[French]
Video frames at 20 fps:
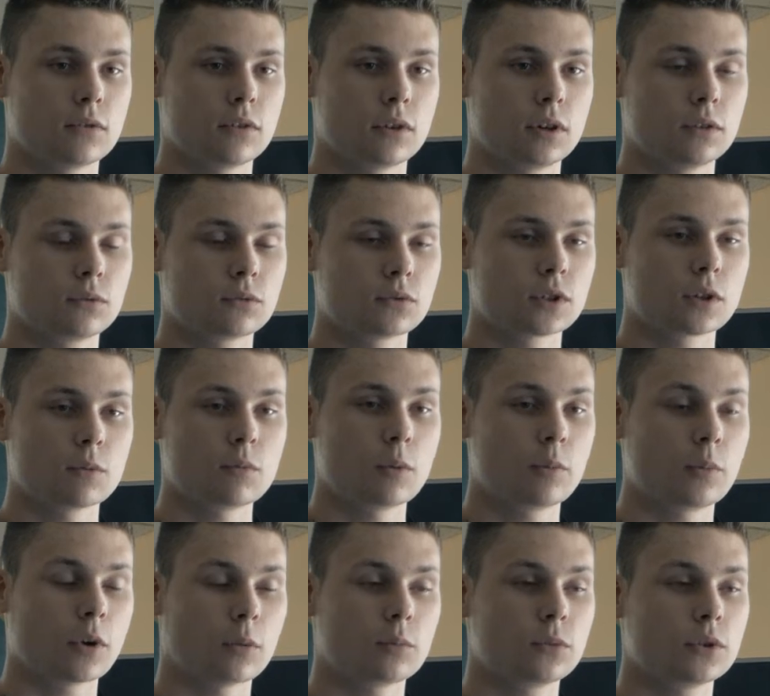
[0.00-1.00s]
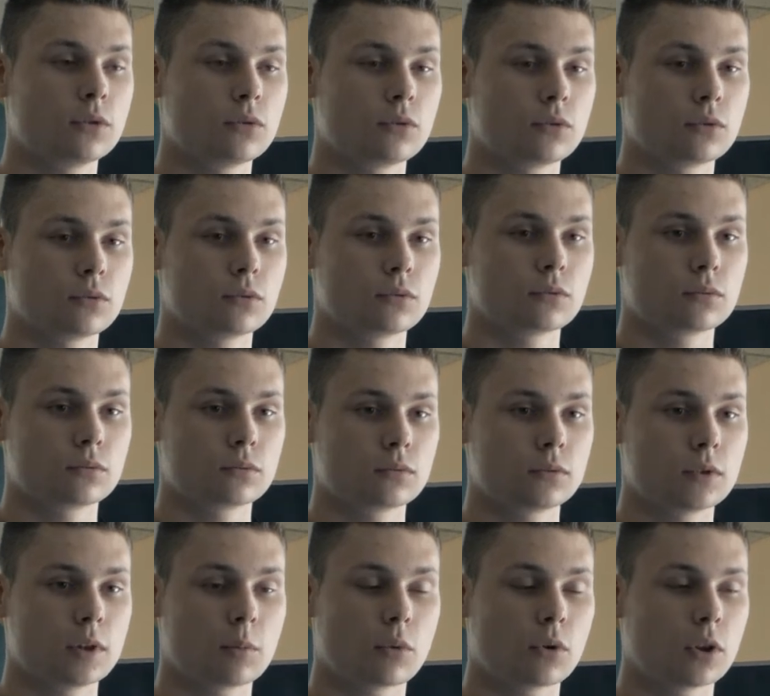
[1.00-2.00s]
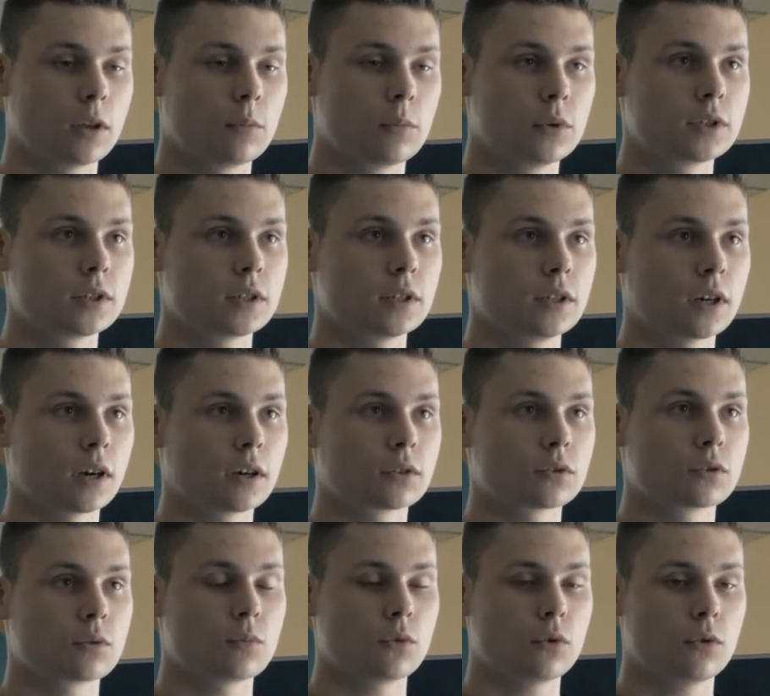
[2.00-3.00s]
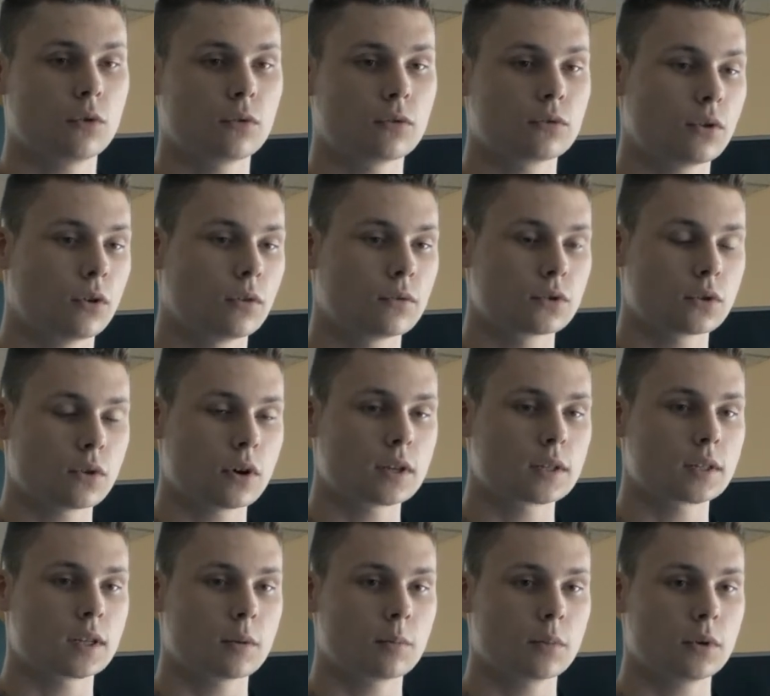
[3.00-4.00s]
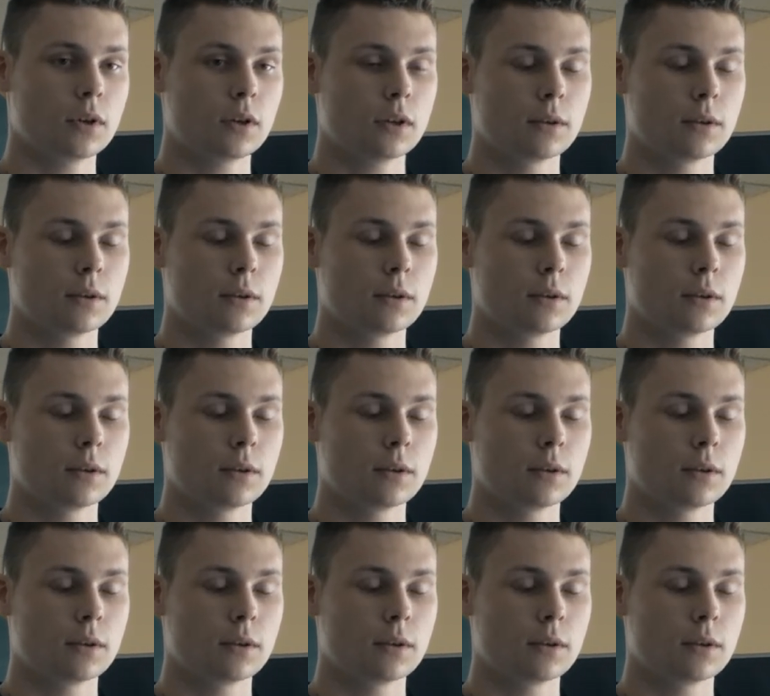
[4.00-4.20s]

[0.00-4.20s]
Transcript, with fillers: voilà donc ça m'a permis d'apprendre un métier directement en, faisant un CAP.